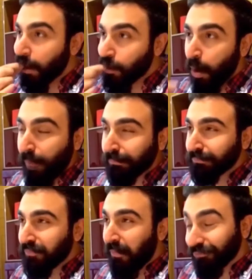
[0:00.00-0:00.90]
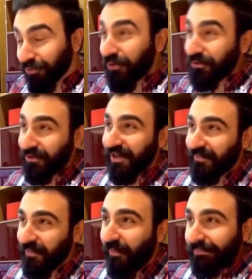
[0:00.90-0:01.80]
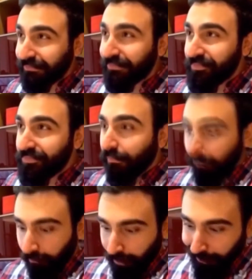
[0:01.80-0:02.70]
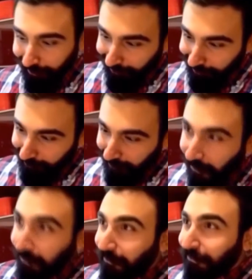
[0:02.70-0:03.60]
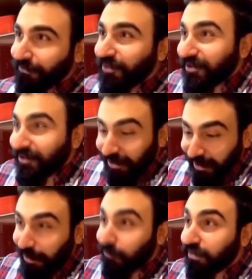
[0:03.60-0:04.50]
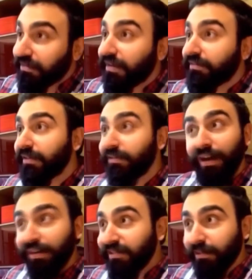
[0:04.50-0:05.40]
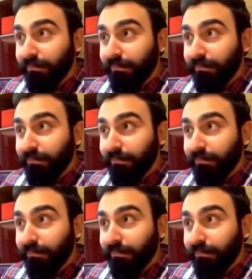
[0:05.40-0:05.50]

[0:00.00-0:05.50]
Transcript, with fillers: Tadı nasıl? Çok güzel. Yalnız o içtiğin kola zero. Nasıl ya? Halbuki tadları da aynı.